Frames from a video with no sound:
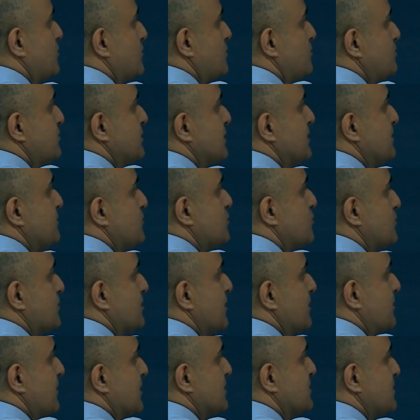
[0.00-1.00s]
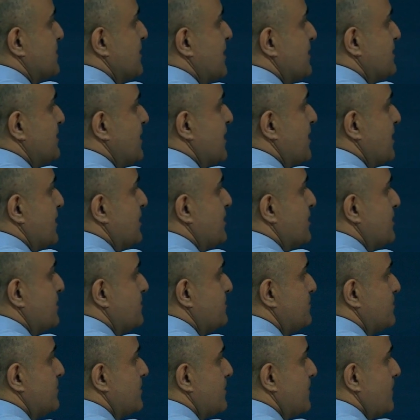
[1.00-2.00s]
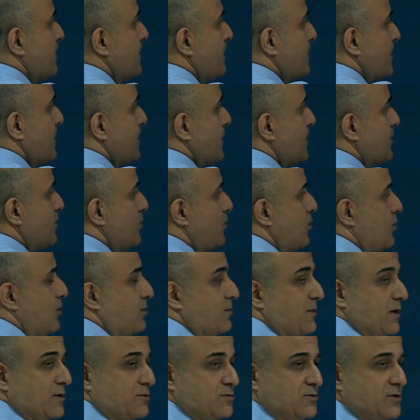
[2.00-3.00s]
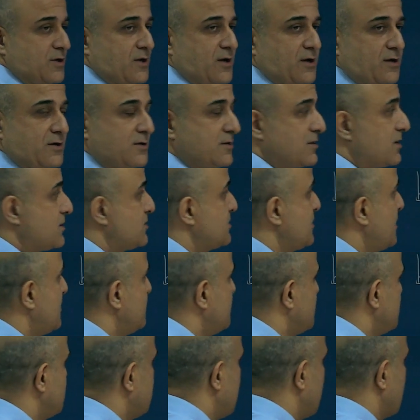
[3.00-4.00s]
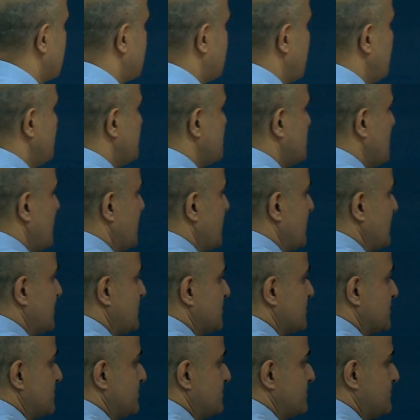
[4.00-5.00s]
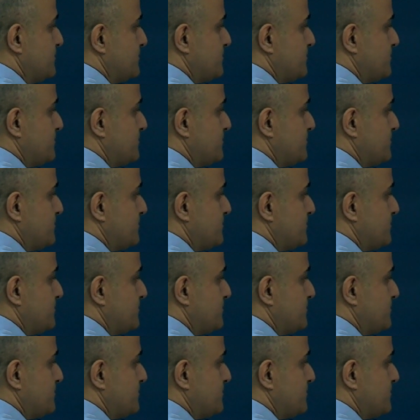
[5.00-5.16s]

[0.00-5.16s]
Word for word: onun birim kütle başına değeri olmak üzere arkadaşlar. Bu denklem şöyleydi.